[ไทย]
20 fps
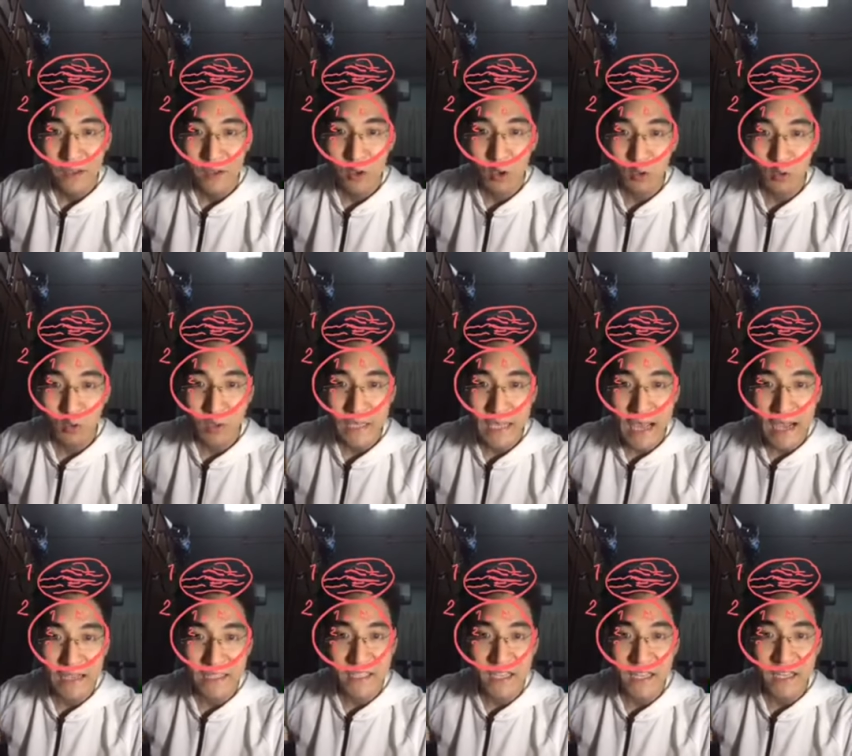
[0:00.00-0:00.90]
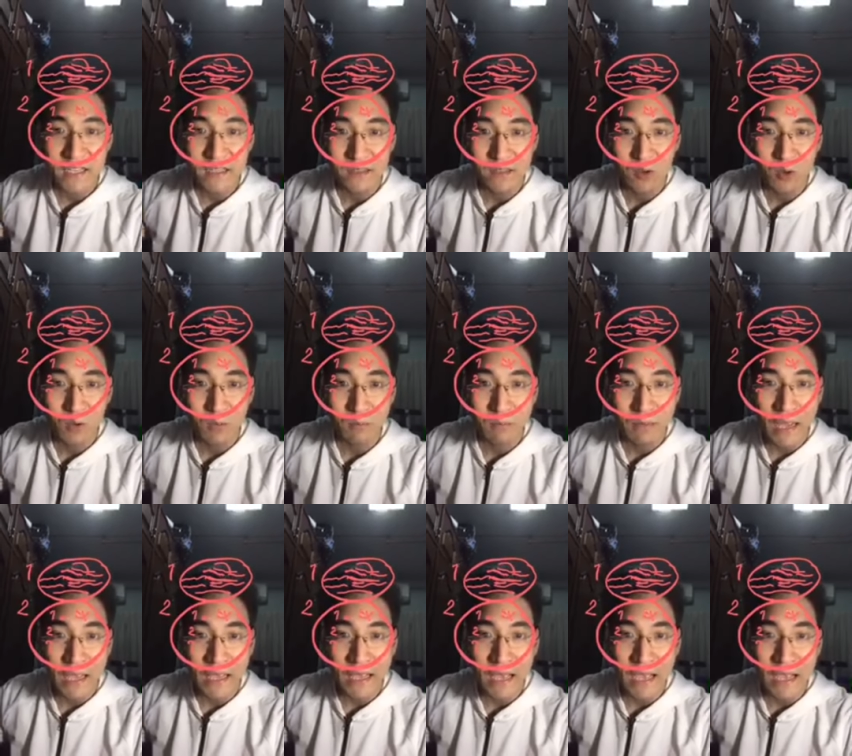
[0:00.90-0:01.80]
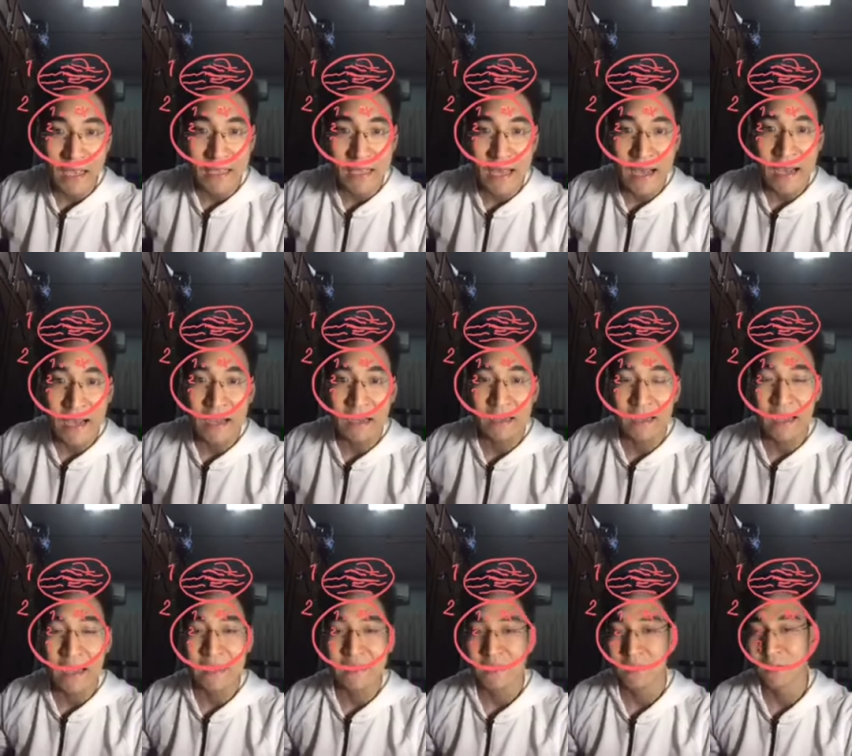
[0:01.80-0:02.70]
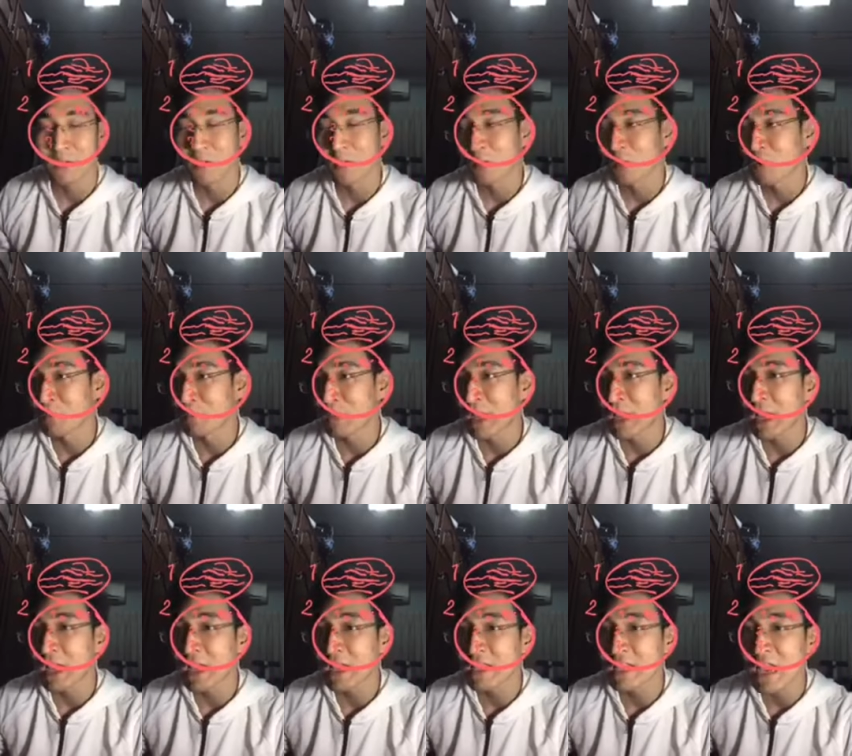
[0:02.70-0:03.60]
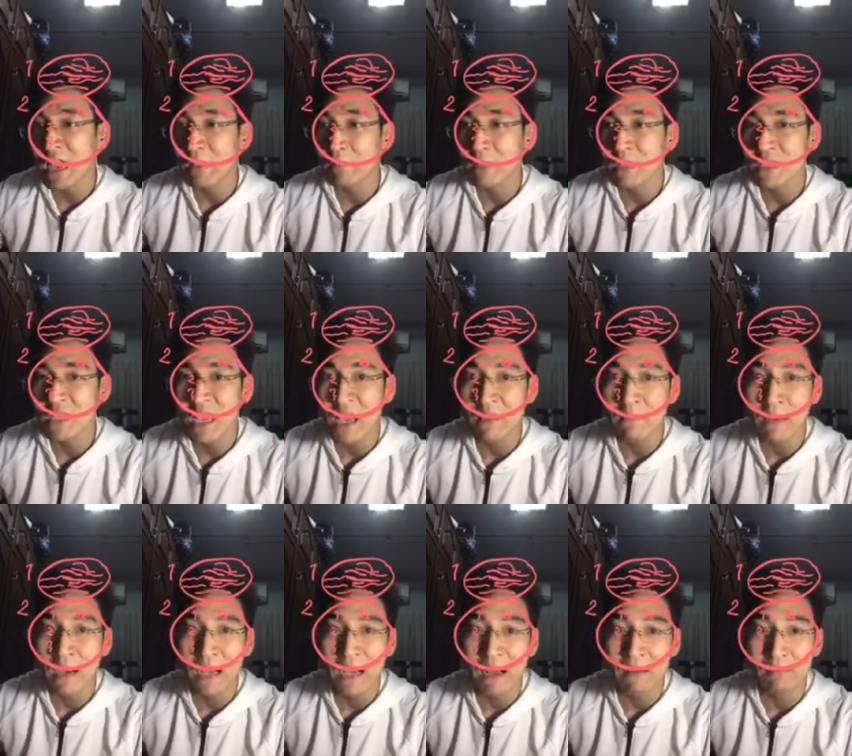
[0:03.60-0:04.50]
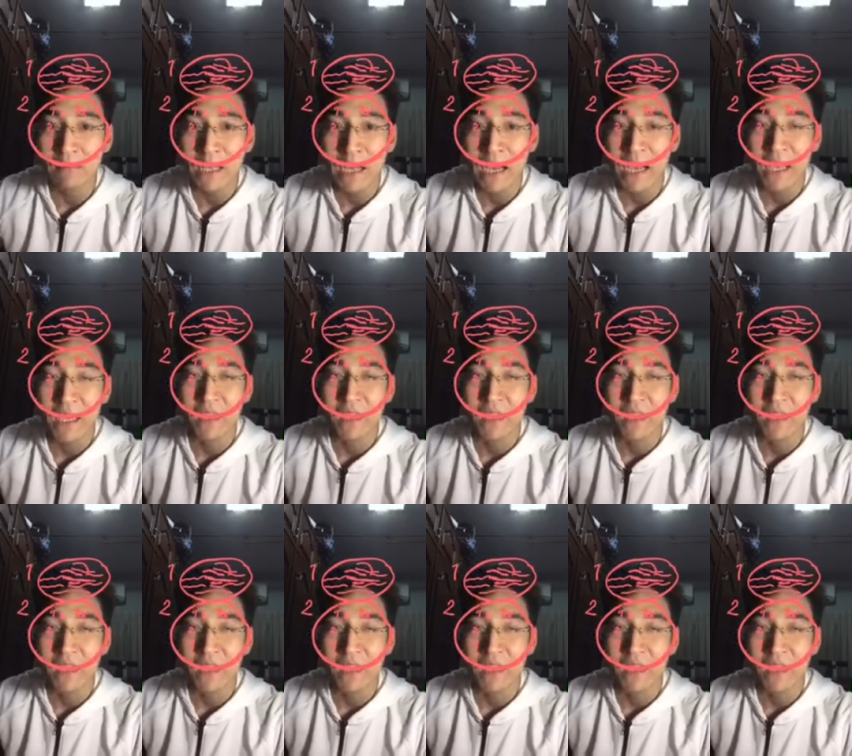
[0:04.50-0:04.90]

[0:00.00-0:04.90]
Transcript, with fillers: ยกตัวอย่างเช่น กฎหมายอาญาการจะออกกฎหมายอาญามาใช้บังคับได้